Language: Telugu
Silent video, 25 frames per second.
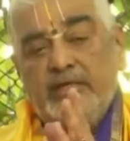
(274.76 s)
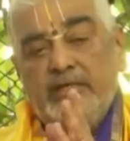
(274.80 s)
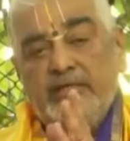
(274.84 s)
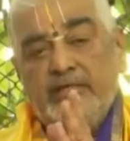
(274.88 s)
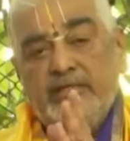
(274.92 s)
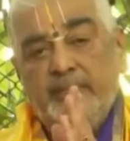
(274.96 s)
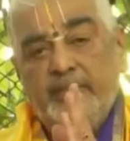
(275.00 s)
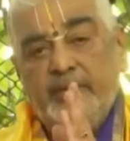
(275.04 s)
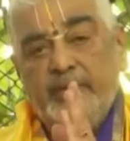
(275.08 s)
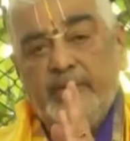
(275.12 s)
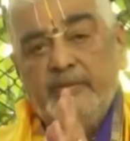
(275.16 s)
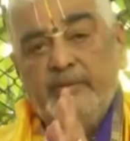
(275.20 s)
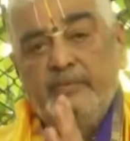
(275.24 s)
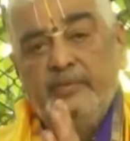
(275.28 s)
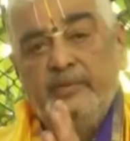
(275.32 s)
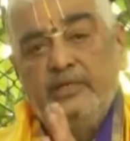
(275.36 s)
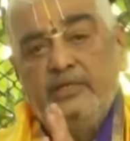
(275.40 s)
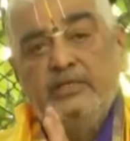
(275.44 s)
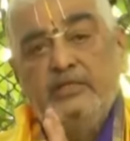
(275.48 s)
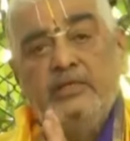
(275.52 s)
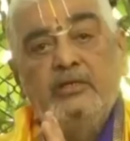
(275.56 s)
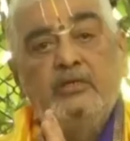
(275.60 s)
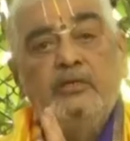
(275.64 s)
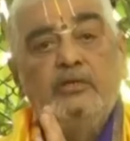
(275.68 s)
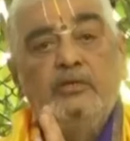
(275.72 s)
ఎంత
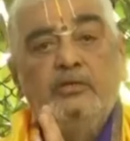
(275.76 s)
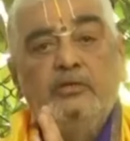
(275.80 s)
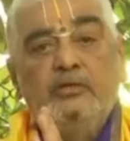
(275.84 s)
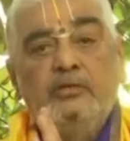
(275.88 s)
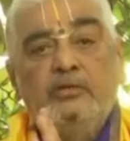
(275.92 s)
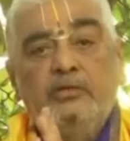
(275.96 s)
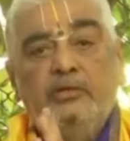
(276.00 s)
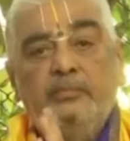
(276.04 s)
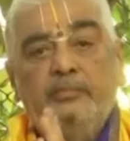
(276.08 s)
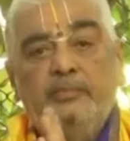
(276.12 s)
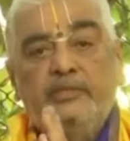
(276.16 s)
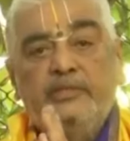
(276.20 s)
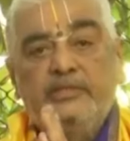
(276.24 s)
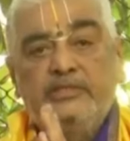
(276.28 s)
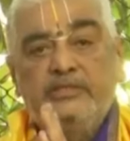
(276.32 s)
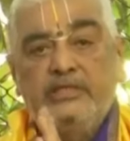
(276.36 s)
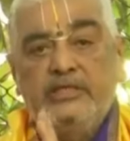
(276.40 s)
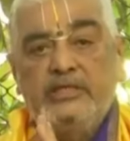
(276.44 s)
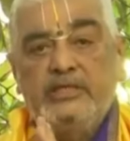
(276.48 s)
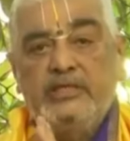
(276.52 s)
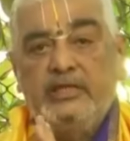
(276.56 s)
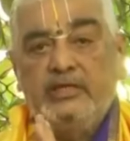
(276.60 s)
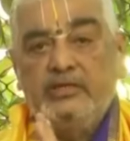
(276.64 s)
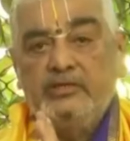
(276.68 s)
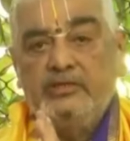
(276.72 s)
పరిమాణంలో
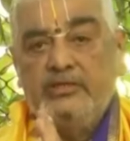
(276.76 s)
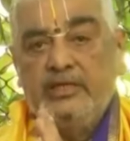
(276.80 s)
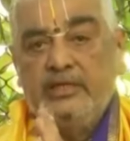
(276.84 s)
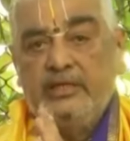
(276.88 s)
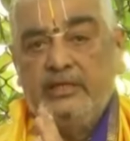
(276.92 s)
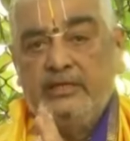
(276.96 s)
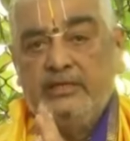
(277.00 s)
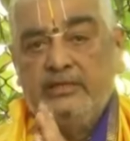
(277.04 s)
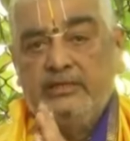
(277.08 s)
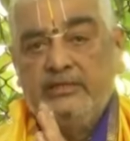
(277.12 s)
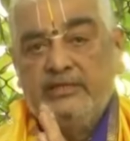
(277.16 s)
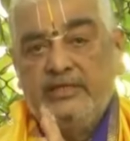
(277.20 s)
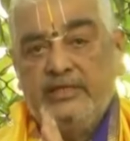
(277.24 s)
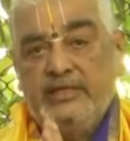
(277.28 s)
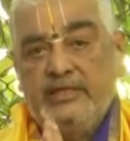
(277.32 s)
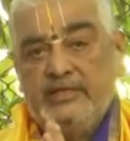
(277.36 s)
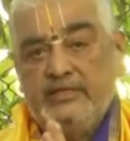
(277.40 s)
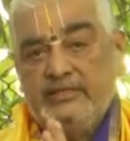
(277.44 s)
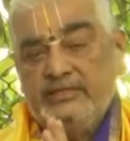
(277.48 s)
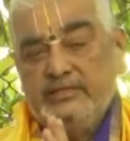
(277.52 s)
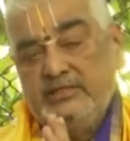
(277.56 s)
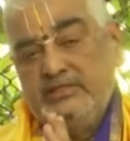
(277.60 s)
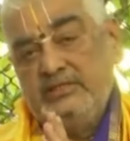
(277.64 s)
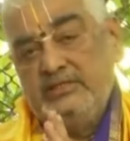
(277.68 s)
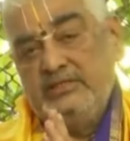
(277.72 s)
ప్రసాదాలు
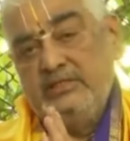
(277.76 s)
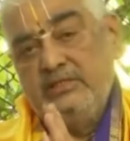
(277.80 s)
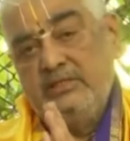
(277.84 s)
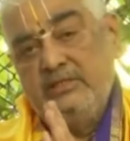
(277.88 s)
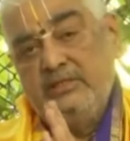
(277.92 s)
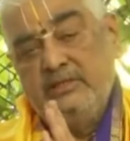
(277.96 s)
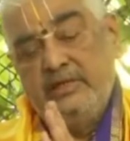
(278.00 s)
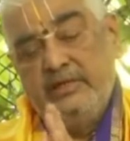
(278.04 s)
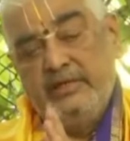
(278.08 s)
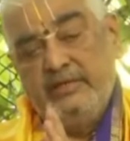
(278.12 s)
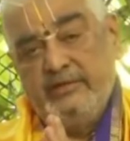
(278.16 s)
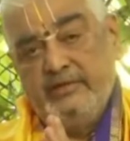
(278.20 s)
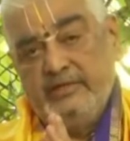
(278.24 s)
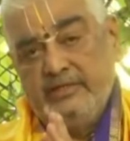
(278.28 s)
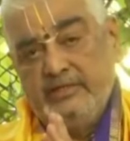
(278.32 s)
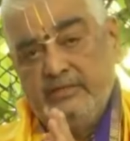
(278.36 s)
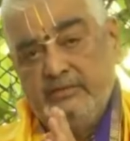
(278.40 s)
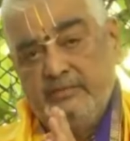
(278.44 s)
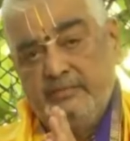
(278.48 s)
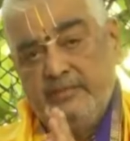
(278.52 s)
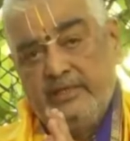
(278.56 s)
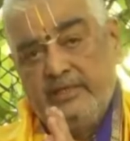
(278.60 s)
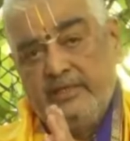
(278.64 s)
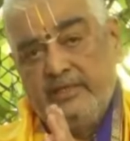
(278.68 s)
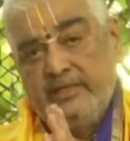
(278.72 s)
తయారు చేసి
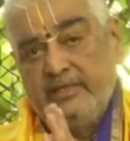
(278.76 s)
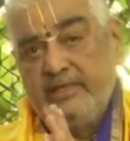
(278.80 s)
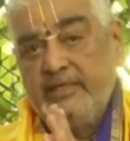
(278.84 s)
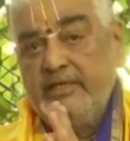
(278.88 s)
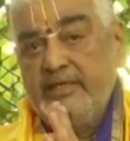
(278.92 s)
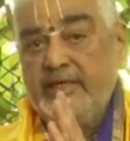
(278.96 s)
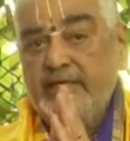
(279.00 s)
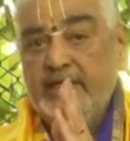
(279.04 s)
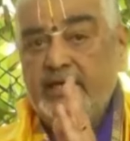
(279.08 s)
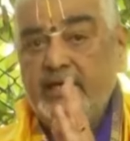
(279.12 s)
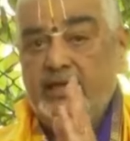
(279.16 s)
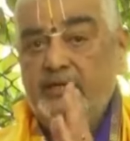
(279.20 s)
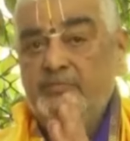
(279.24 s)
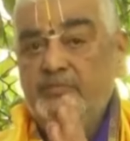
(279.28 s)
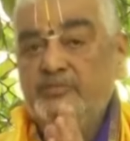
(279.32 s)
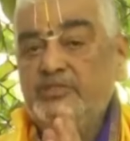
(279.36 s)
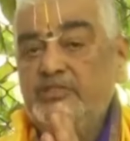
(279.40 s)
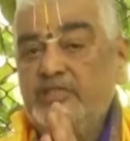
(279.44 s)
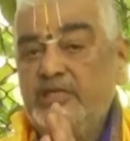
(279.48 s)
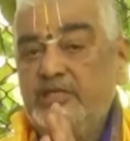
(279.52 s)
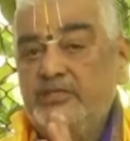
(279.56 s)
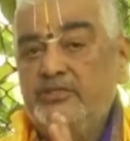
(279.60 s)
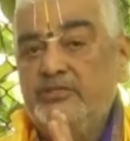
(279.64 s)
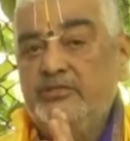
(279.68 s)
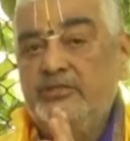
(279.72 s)
నైవేద్యం పెట్టాలనేది
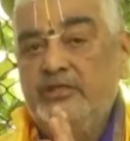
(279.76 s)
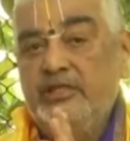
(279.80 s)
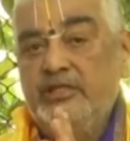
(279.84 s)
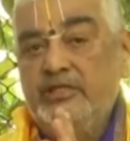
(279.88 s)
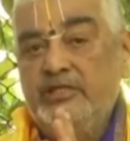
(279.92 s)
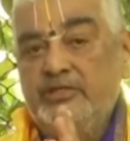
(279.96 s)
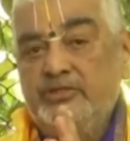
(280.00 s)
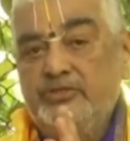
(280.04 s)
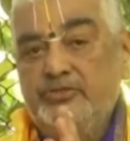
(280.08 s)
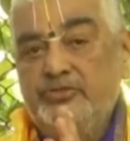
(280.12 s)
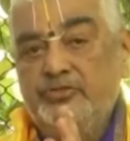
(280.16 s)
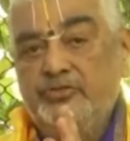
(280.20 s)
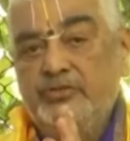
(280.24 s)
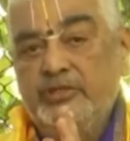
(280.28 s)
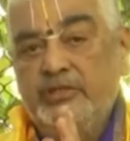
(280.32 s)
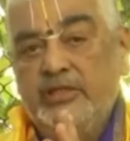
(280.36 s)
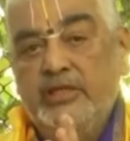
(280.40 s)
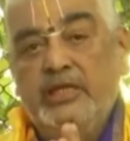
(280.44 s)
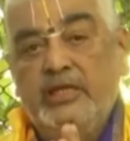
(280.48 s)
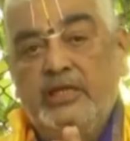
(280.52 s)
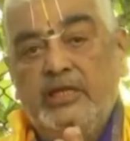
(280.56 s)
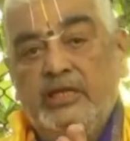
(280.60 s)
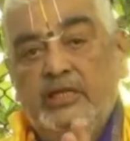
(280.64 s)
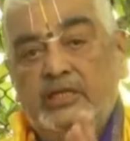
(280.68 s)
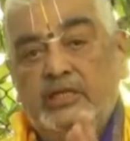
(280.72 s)
ఆగమశాస్త్రం నిర్ణయిస్తుంది
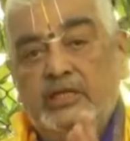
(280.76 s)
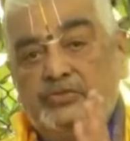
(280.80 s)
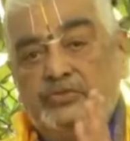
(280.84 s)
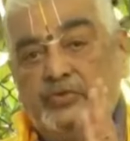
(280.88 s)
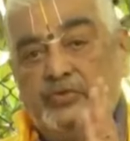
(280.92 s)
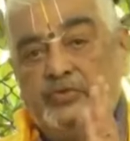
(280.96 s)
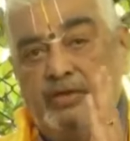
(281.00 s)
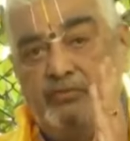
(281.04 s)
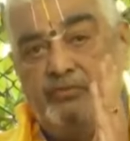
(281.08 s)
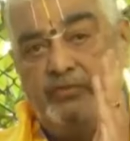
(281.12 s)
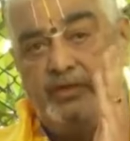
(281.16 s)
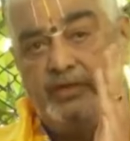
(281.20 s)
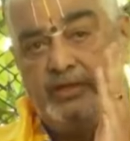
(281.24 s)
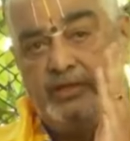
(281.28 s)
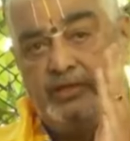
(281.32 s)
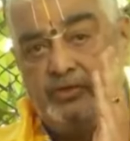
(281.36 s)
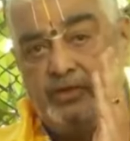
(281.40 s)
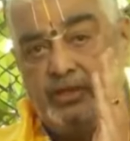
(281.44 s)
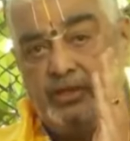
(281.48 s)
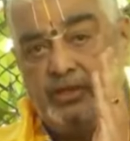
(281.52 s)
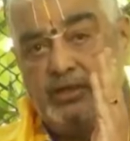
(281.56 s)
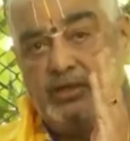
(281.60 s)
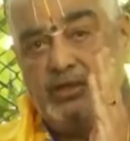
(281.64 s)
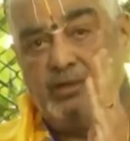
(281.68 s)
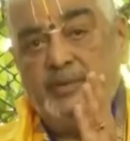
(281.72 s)
స్వామివారి
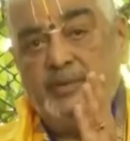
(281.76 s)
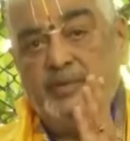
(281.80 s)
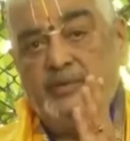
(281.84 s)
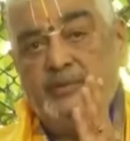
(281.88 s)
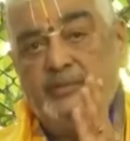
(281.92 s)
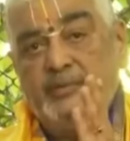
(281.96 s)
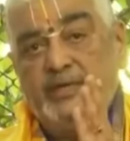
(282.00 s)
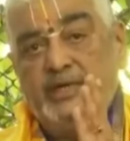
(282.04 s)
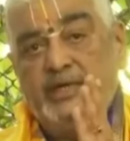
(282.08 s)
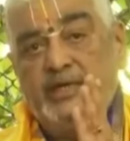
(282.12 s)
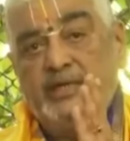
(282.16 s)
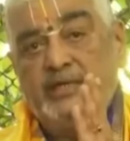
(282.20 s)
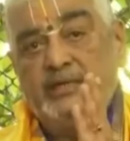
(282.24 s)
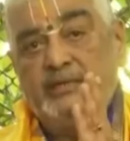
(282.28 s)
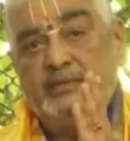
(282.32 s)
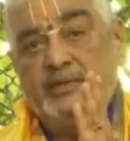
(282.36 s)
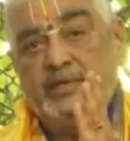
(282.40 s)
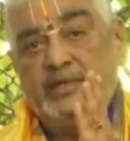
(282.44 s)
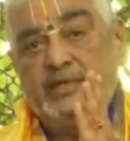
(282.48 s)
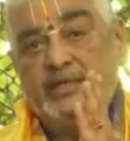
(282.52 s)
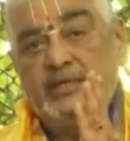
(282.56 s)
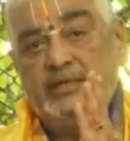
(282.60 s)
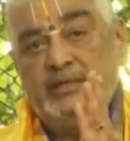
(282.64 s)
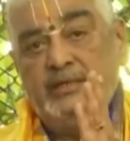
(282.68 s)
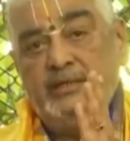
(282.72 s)
యొక్క పరిమాణాన్ని
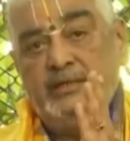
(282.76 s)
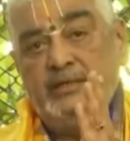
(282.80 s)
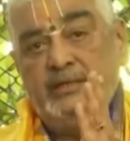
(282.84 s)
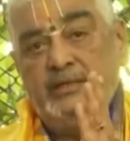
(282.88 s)
బట్టి